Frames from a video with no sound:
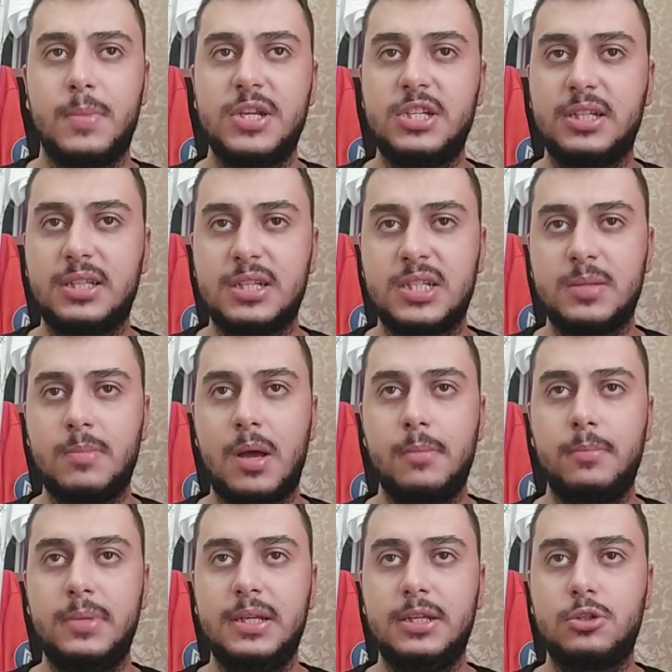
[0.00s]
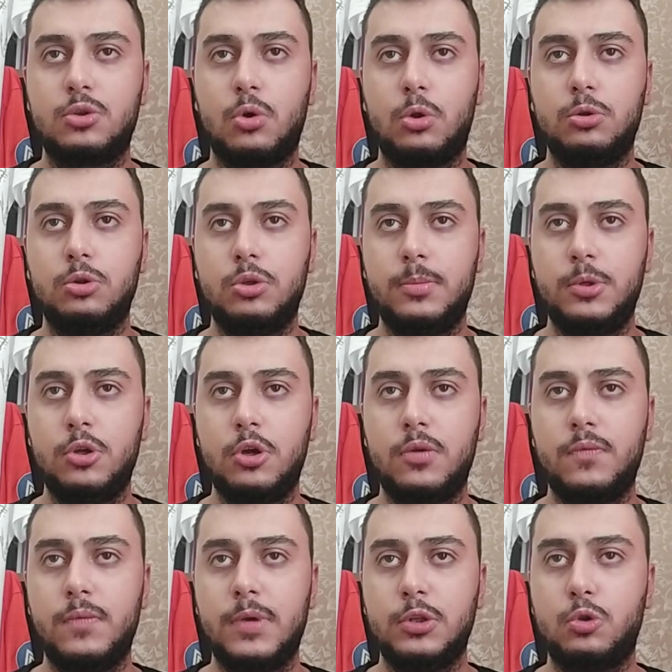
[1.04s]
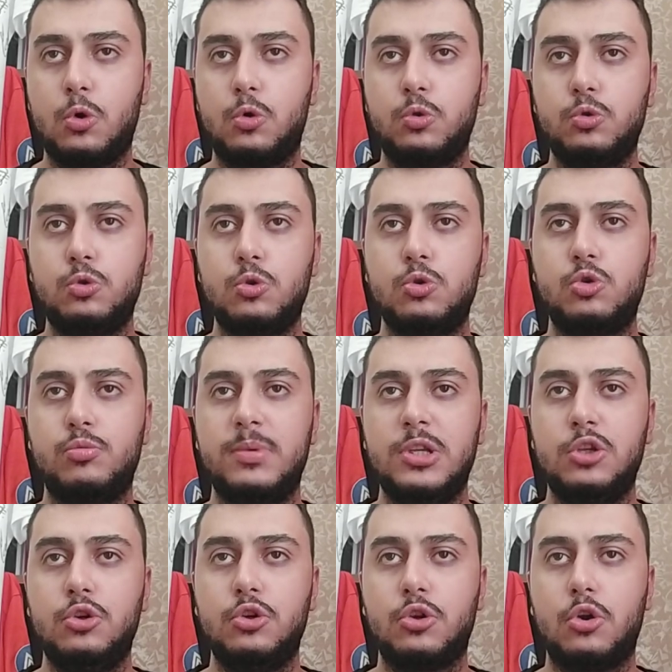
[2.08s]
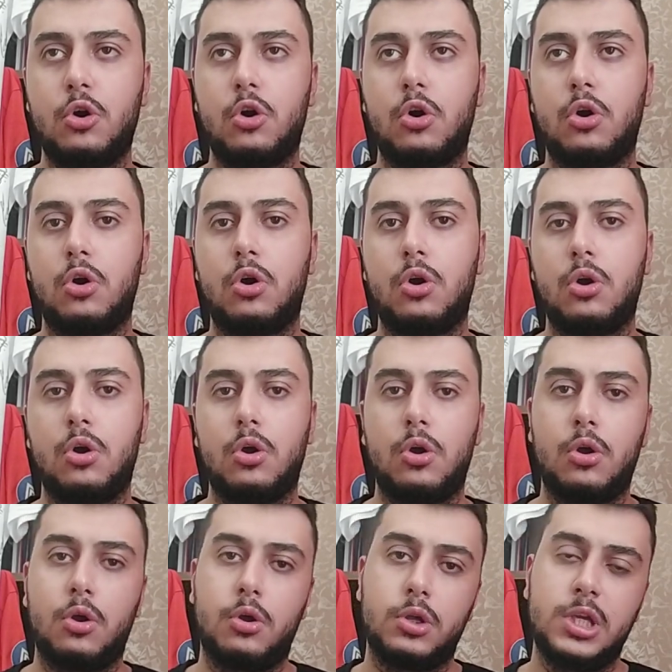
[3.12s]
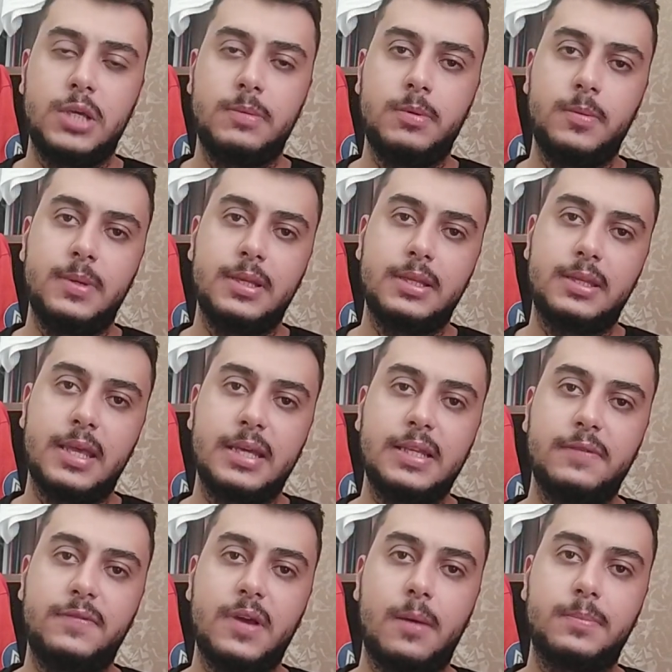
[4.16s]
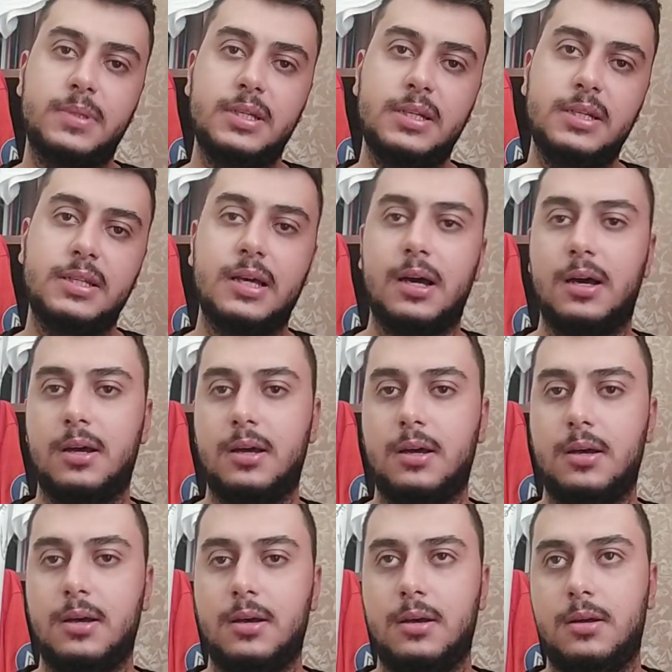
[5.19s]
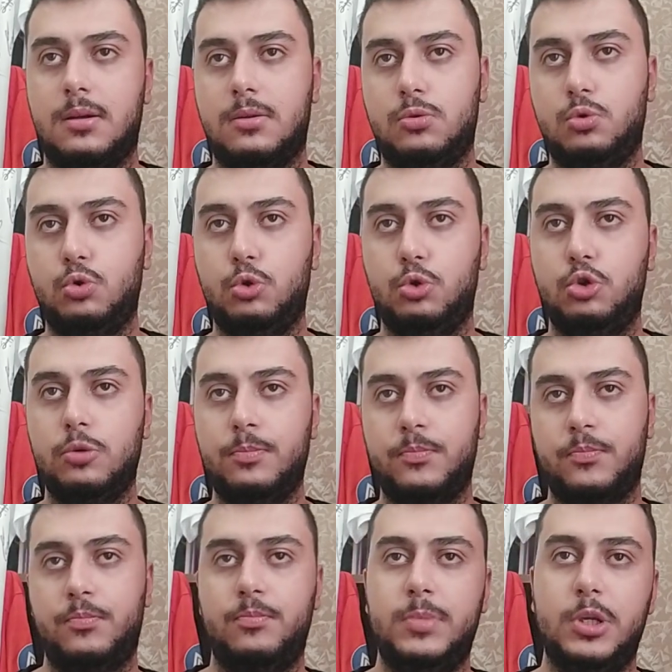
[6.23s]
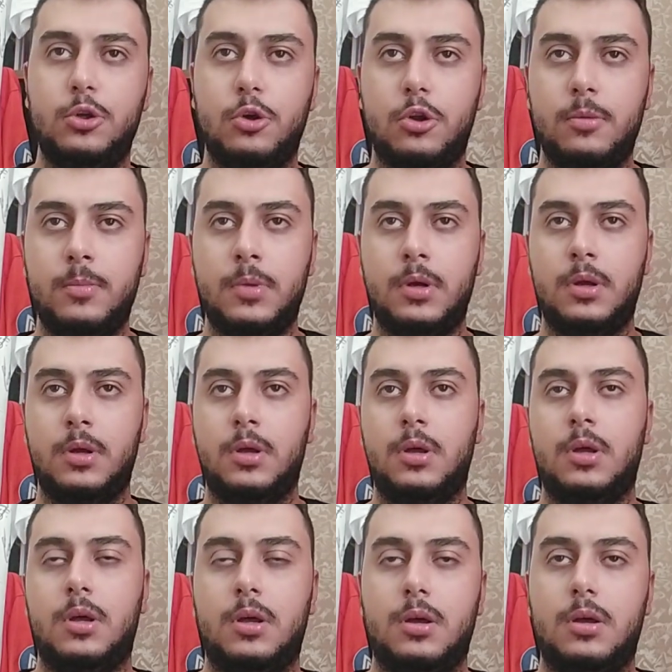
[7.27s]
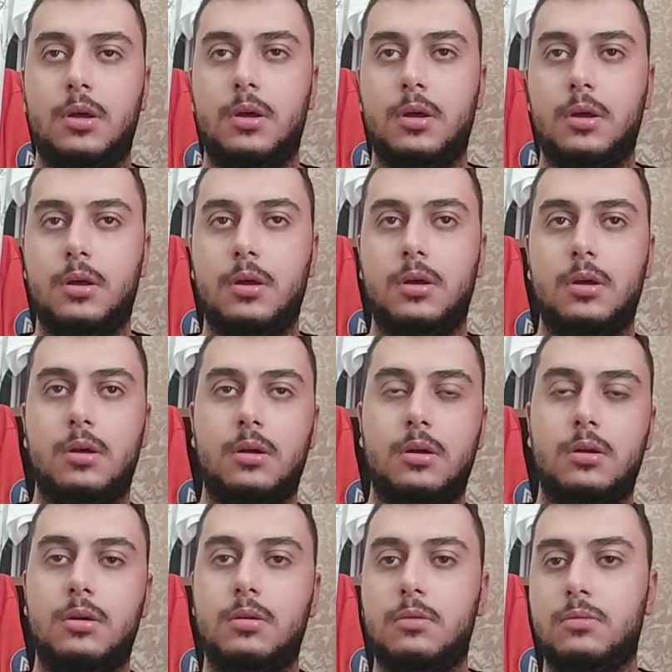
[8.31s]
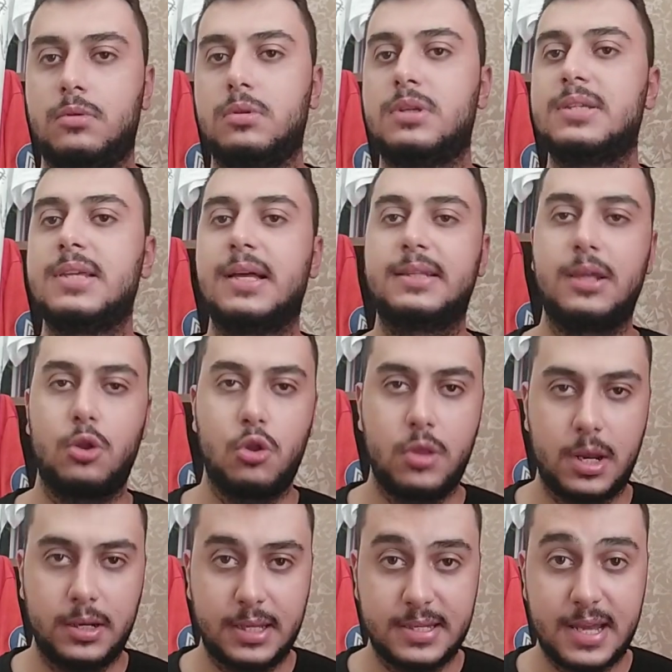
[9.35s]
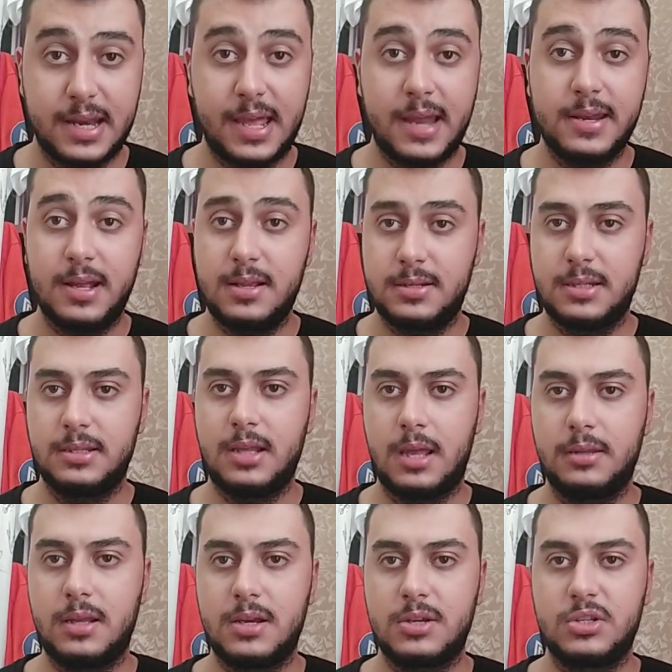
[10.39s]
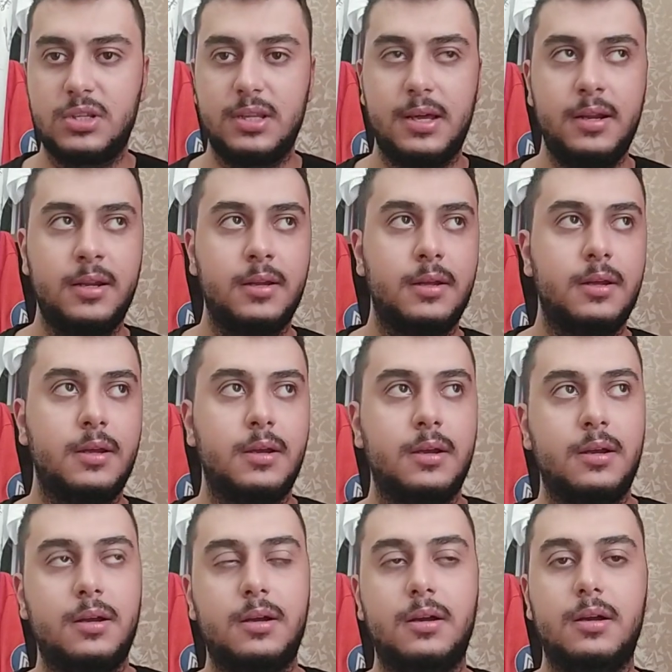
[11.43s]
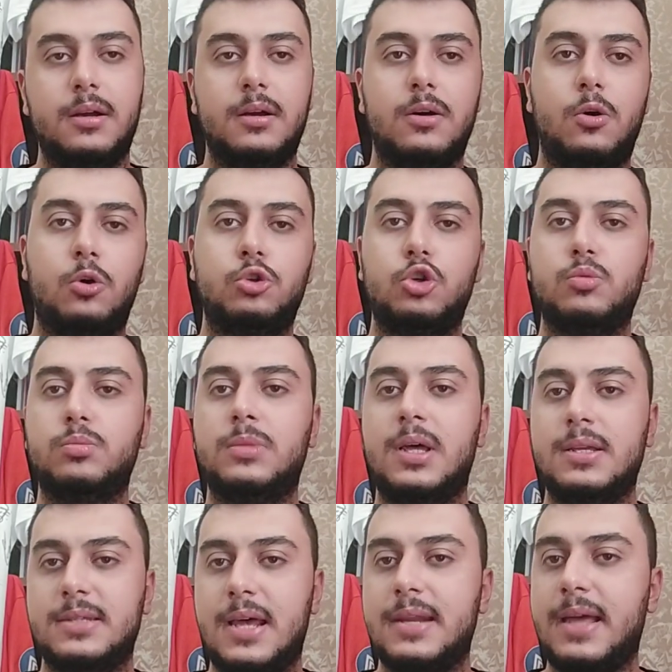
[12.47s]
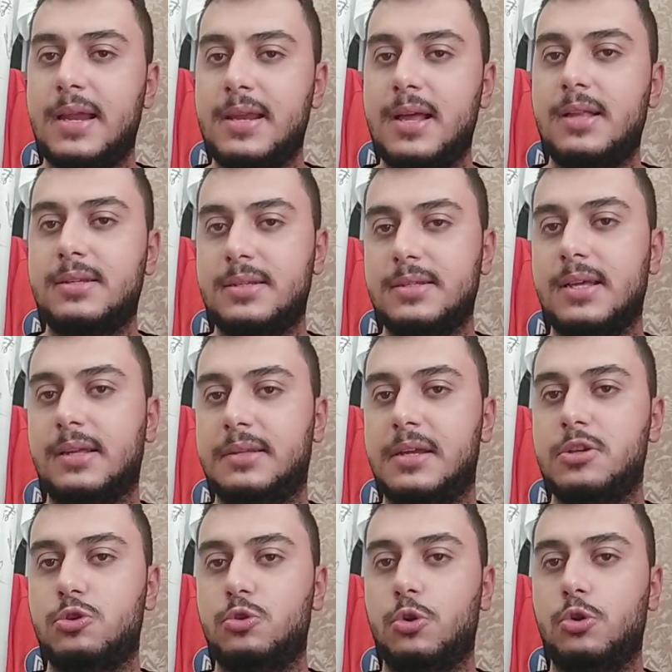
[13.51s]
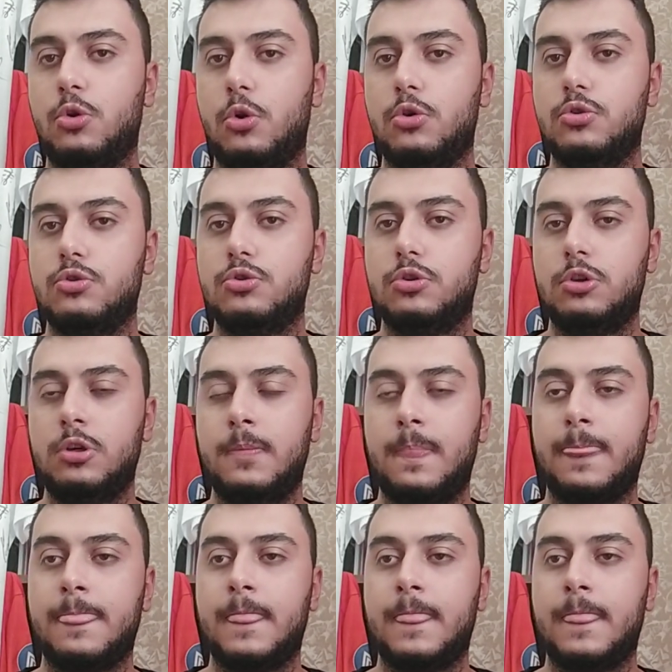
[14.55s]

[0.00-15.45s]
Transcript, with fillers: Beşiktaş'ın ben bir ilgisi olduğunu biliyorum ve 900 bin euro gibi bir teklif yaptığını da duydum, biliyorum. Ee, zaten onlar da Sergen Yalçın'la anlaştılar. Ee, o durumda Sergen Yalçın zaten istiyordu oyuncuyu.